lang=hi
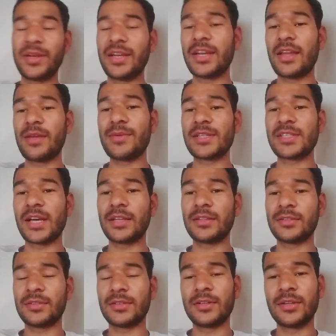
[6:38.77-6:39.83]
बनी रही मेरे
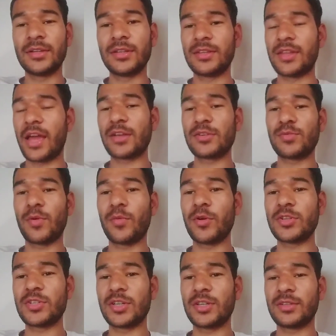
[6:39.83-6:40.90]
साथ थैंक्स फॉर
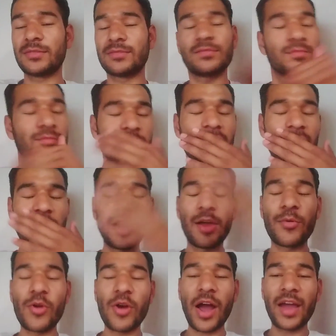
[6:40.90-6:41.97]
वॉचिंग
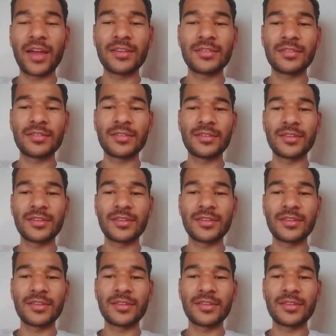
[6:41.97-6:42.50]
लव यू गाइज